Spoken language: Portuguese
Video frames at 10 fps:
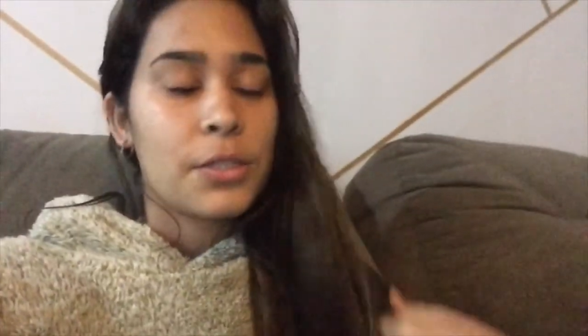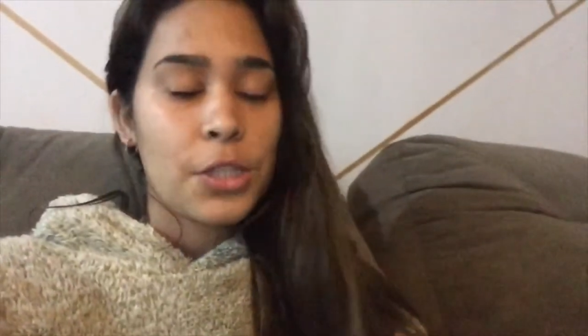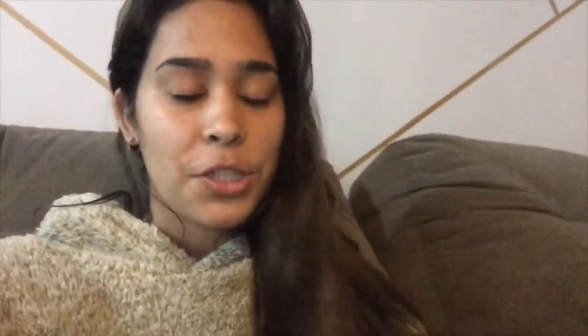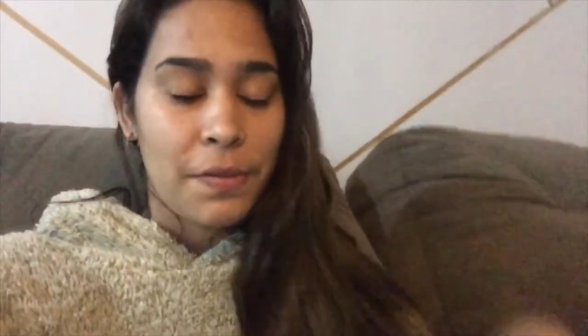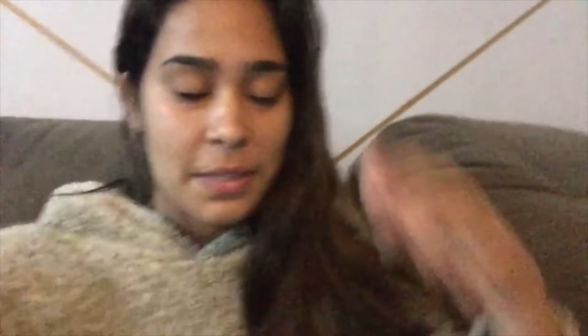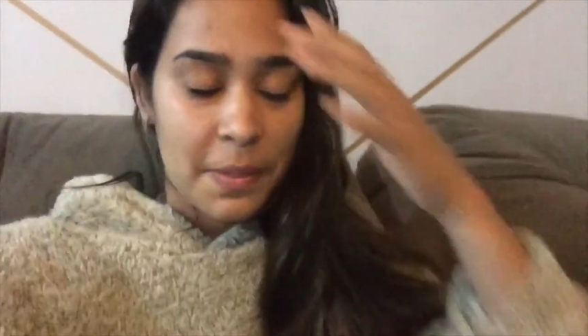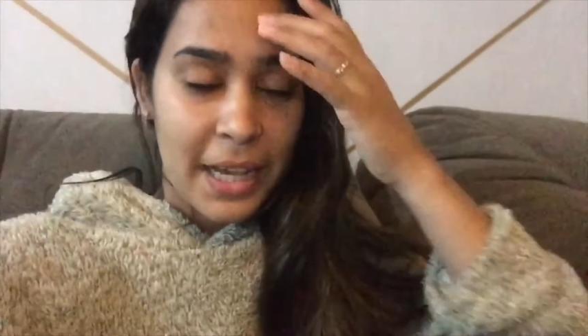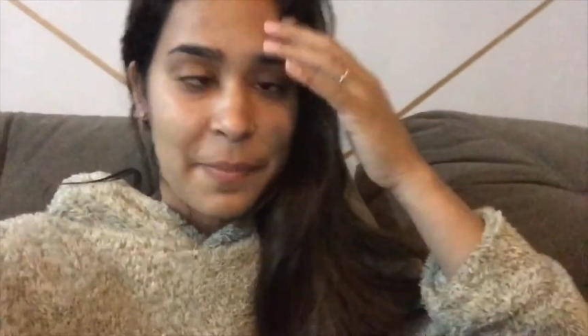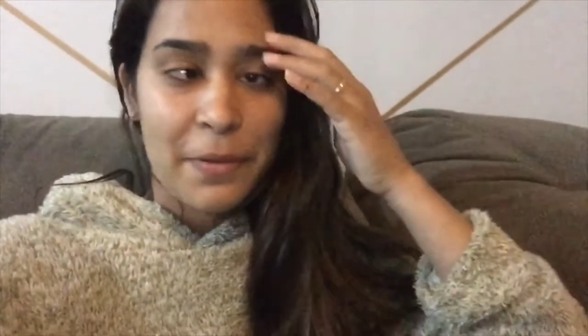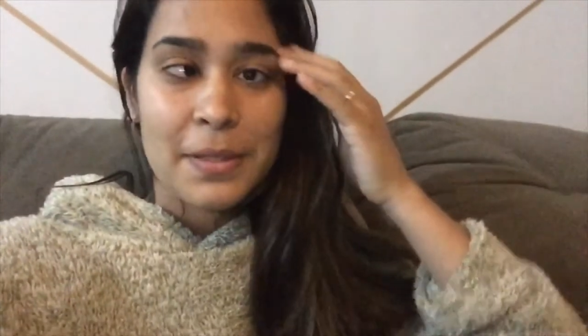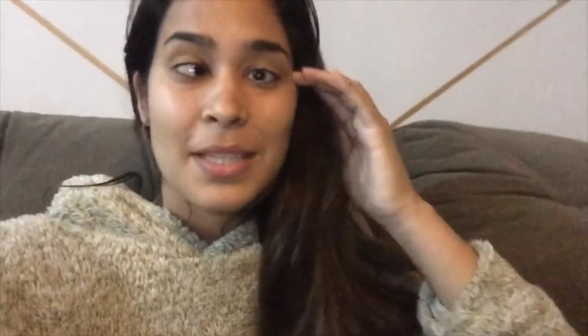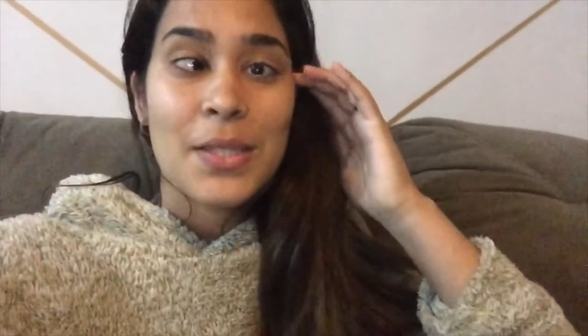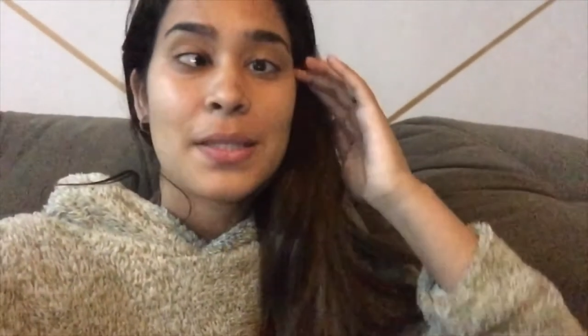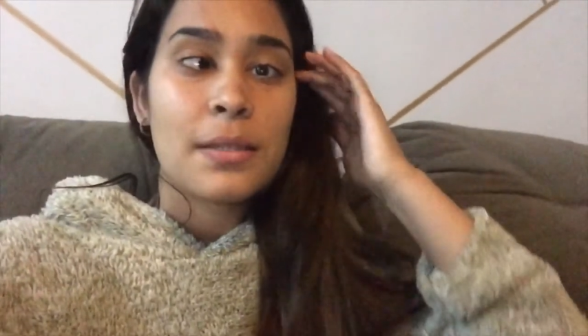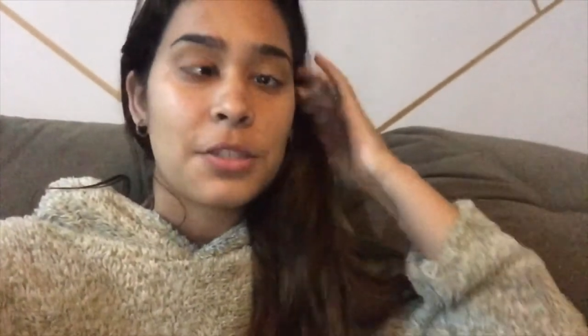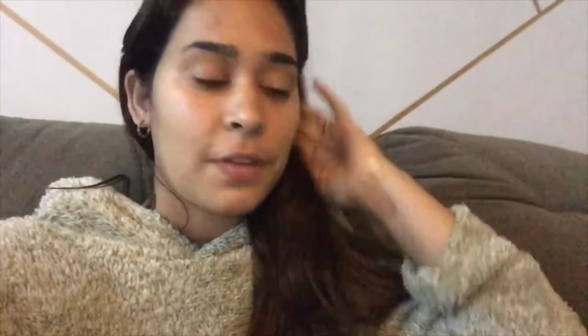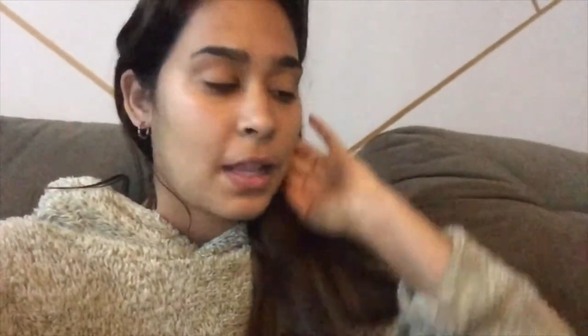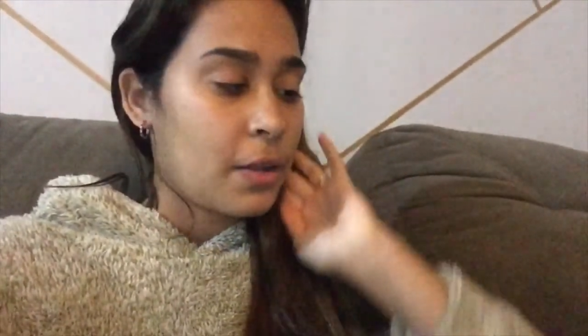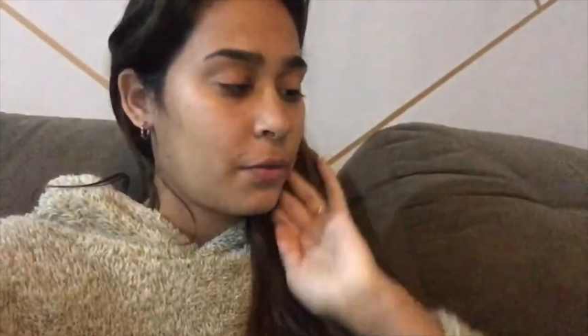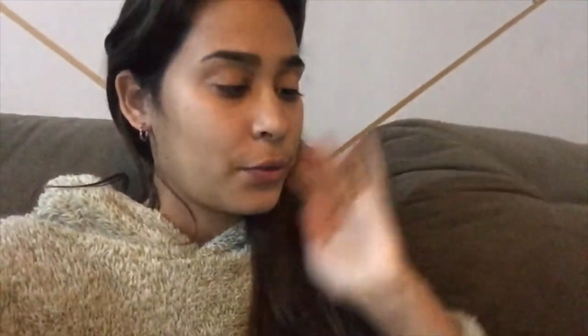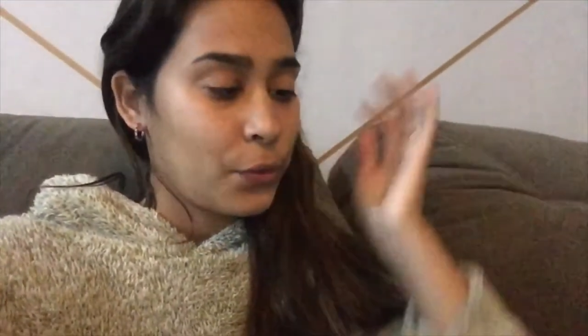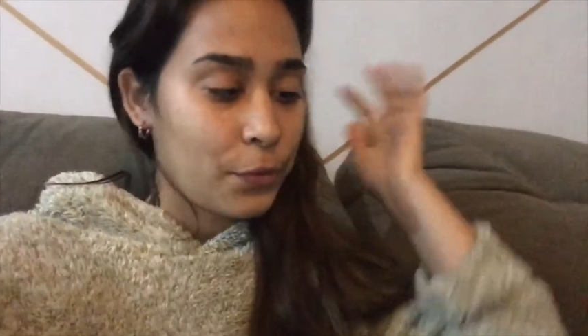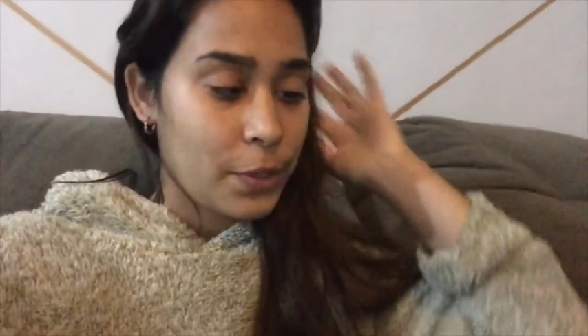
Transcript: Gente, eu vim explicar pra vocês, eu esqueci de falar no, no,